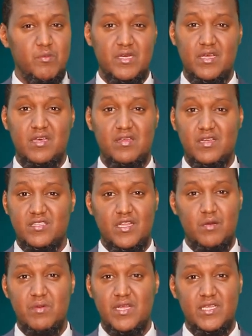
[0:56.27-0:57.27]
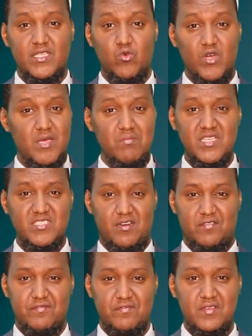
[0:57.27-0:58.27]
من خيرات البلد وكم
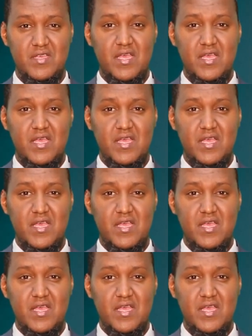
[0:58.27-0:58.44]
أسرف